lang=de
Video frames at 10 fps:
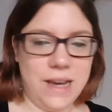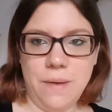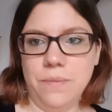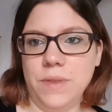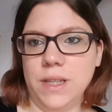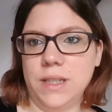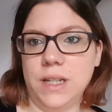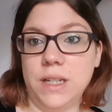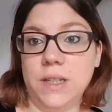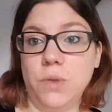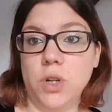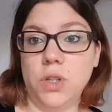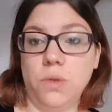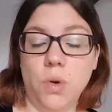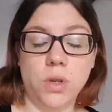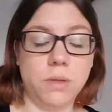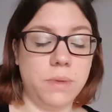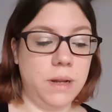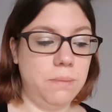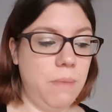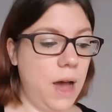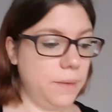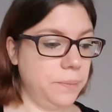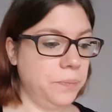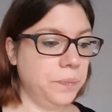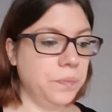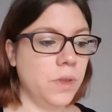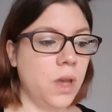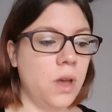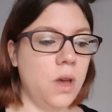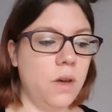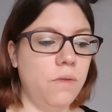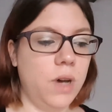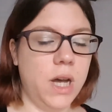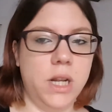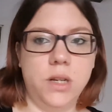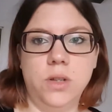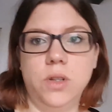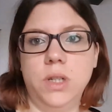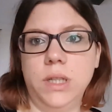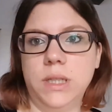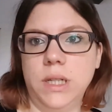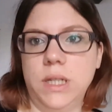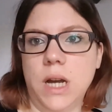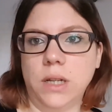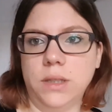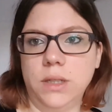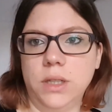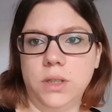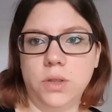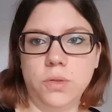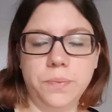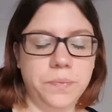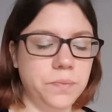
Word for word: Ja, wie gesagt, das wollte ich für euch dann machen, weil äh, die zehn Tage sind jetzt um.